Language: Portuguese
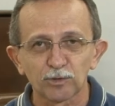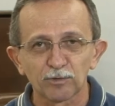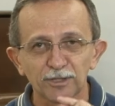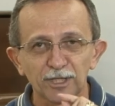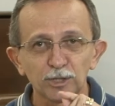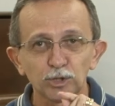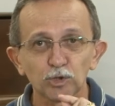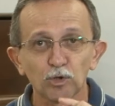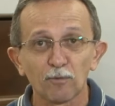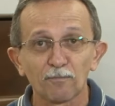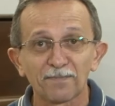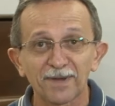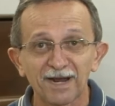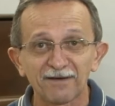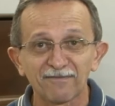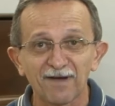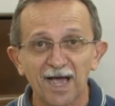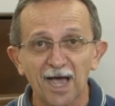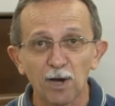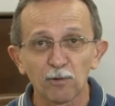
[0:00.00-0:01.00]
quando a gente
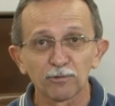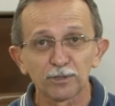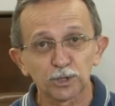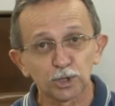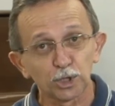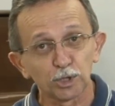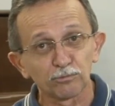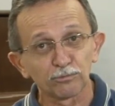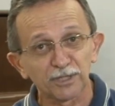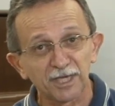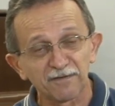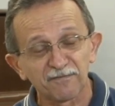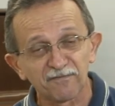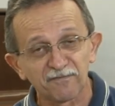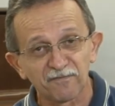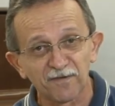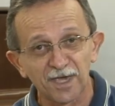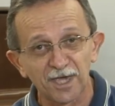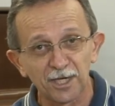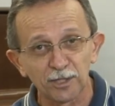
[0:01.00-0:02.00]
comprava algo e tinha um
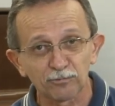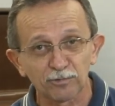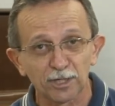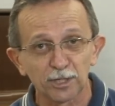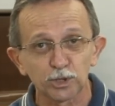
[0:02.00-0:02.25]
defeito,